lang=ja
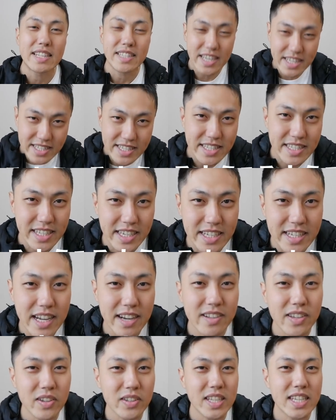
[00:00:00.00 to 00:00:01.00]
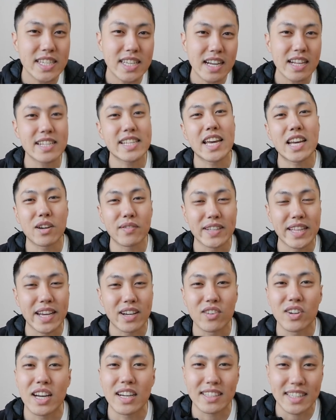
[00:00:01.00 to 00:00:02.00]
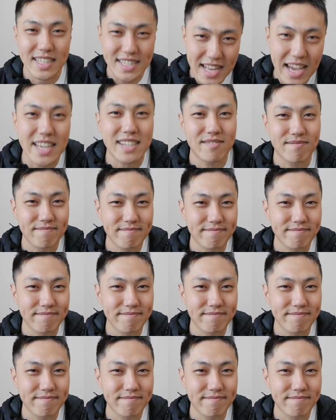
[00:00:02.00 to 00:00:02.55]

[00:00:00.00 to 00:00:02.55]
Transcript: ぜひ気になるようでしたら最後までご覧ください。